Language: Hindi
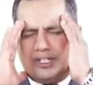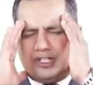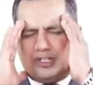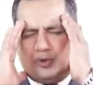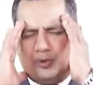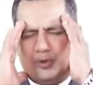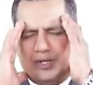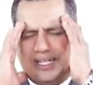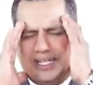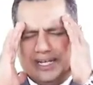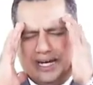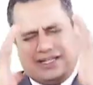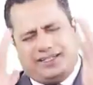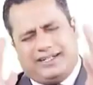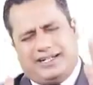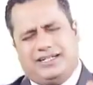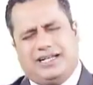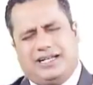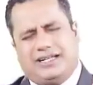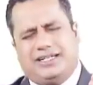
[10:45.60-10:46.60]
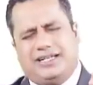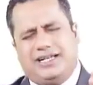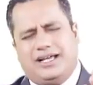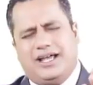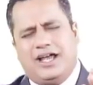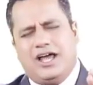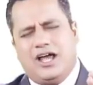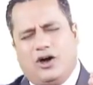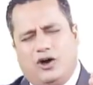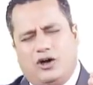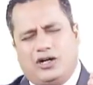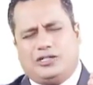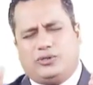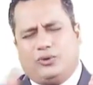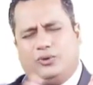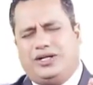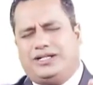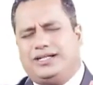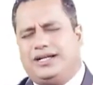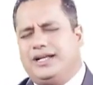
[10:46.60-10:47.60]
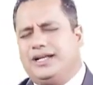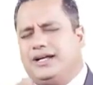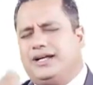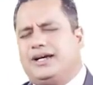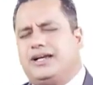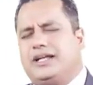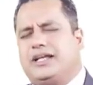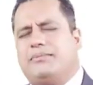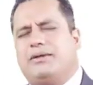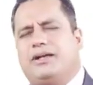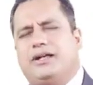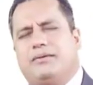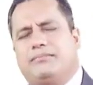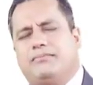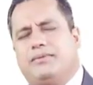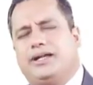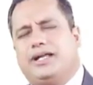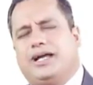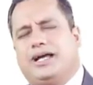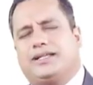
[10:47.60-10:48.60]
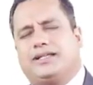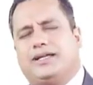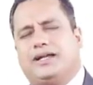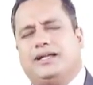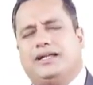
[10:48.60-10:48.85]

में स्टोरी याद रह जाती है और स्टोरी से लिंक करके मैंने नंबर याद कर